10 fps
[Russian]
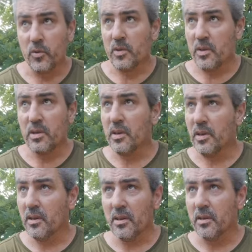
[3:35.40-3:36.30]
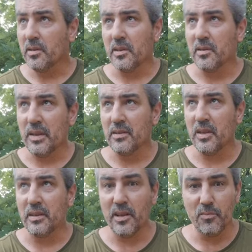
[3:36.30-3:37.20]
Не на,
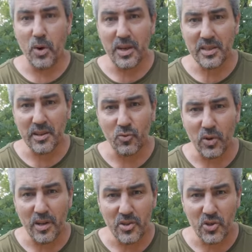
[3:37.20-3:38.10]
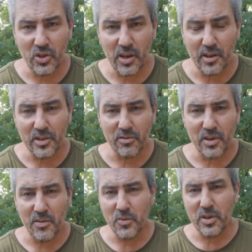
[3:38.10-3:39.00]
на Донбасс, который они считают
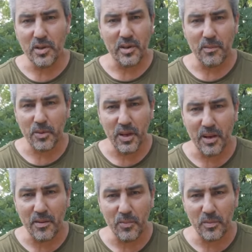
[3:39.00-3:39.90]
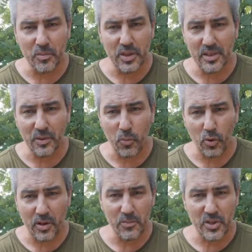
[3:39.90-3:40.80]
своим, не там Крым, мы до сих
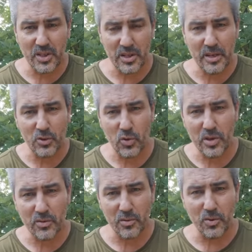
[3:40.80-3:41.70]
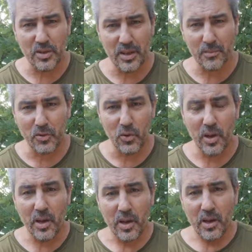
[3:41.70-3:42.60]
пор там не зашли, еще не освобождаем свой,
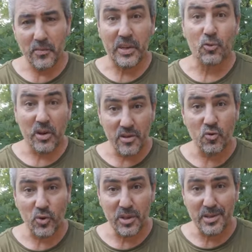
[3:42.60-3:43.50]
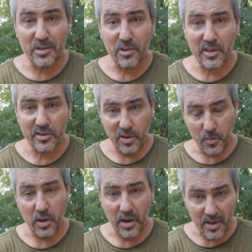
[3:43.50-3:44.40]
который они тоже называют
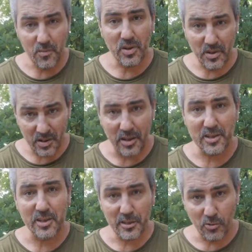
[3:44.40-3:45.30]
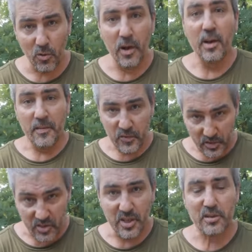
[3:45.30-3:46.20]
своим, а именно на российскую
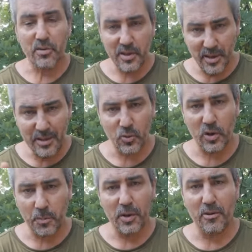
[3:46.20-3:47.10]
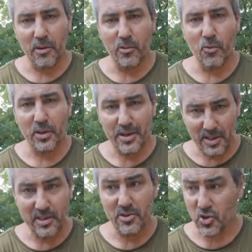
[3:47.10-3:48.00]
действительно 45 -го года,
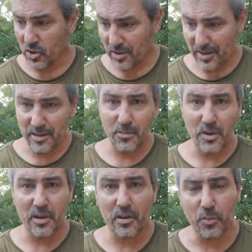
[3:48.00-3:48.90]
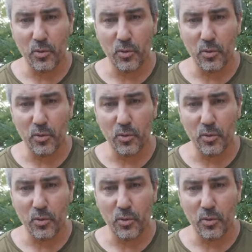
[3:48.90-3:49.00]
если не считать там этих